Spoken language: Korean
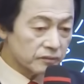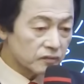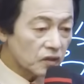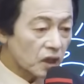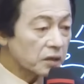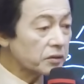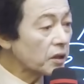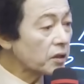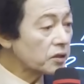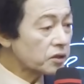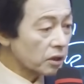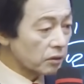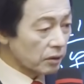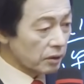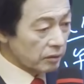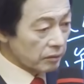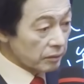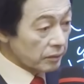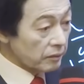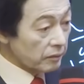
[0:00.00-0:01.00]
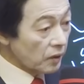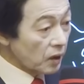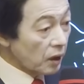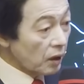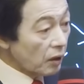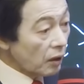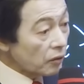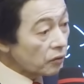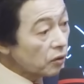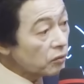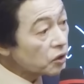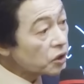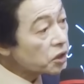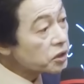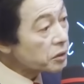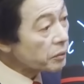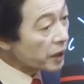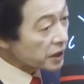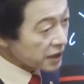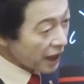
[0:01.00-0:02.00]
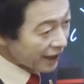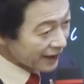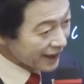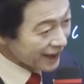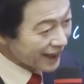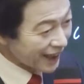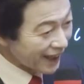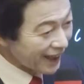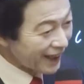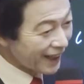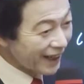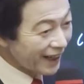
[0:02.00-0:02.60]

다 때리죠. 너무 기침해서 하니까.